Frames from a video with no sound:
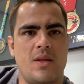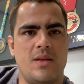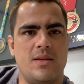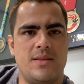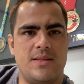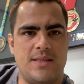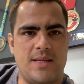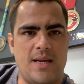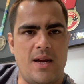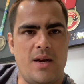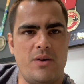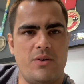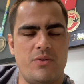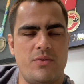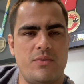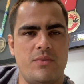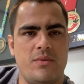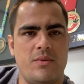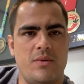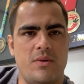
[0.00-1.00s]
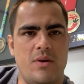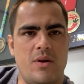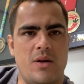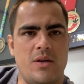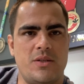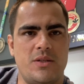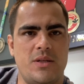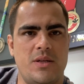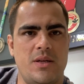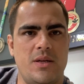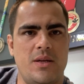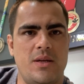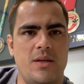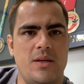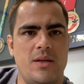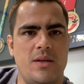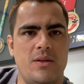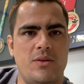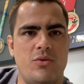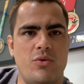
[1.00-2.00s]
certo, eu acho
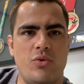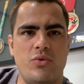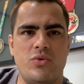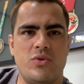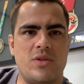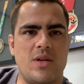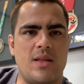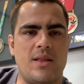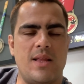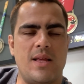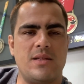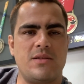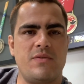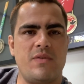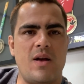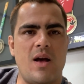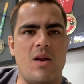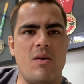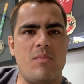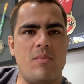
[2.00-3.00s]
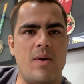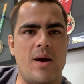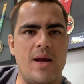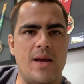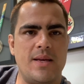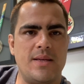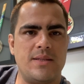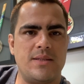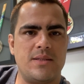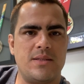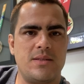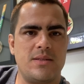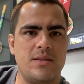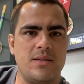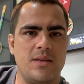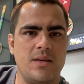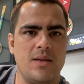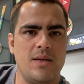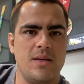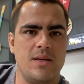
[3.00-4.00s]
que todos os atletas ficaram mais
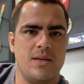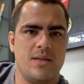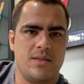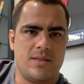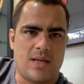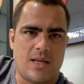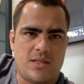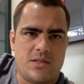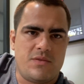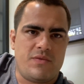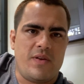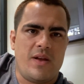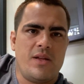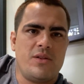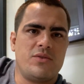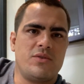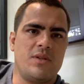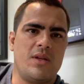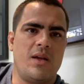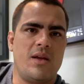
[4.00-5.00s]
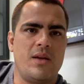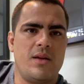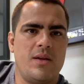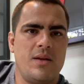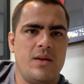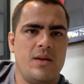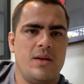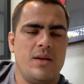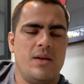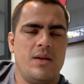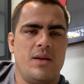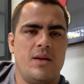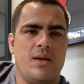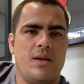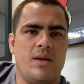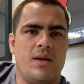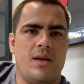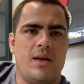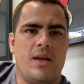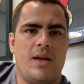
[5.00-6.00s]
satisfeitos, né?
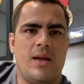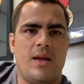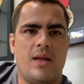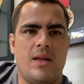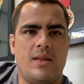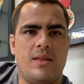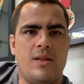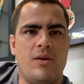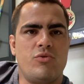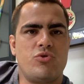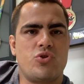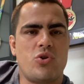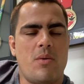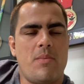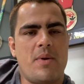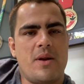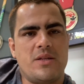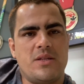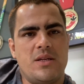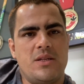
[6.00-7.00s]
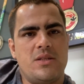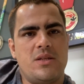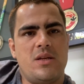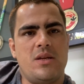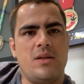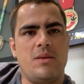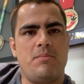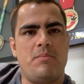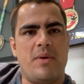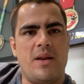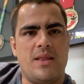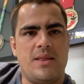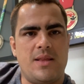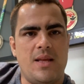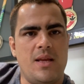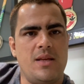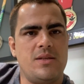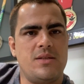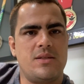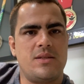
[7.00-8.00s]
É, não só para gente que
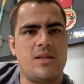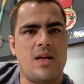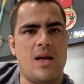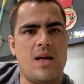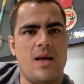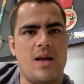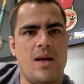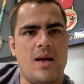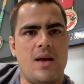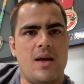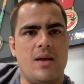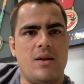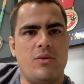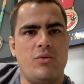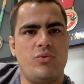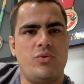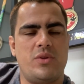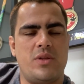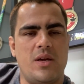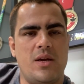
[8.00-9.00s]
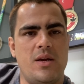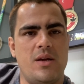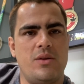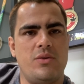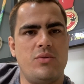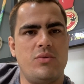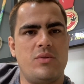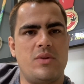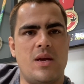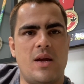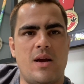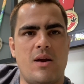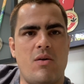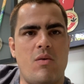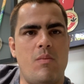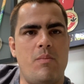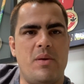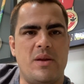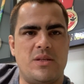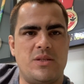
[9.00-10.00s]
pretende estar tá lutando, estar tá
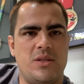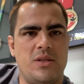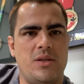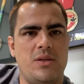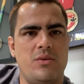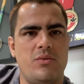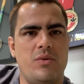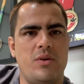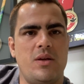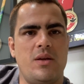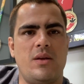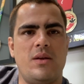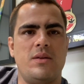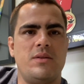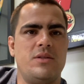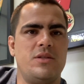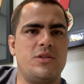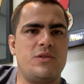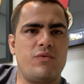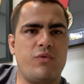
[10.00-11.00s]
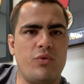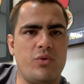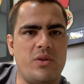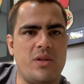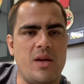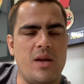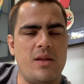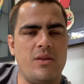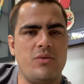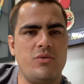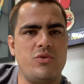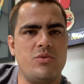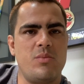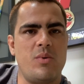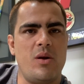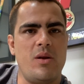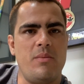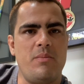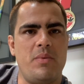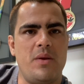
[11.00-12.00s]
competindo e desfrutando de
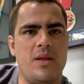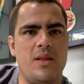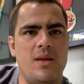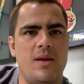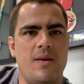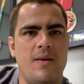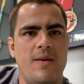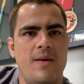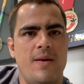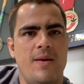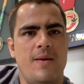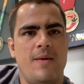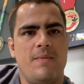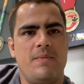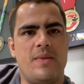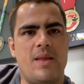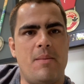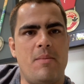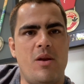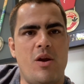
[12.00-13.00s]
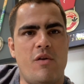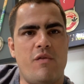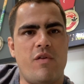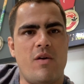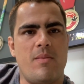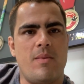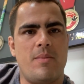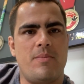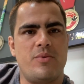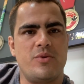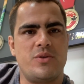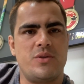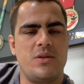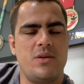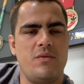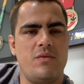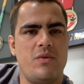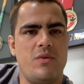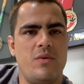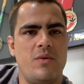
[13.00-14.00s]
uma Olimpíada da melhor forma
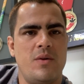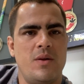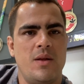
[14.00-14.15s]
possível.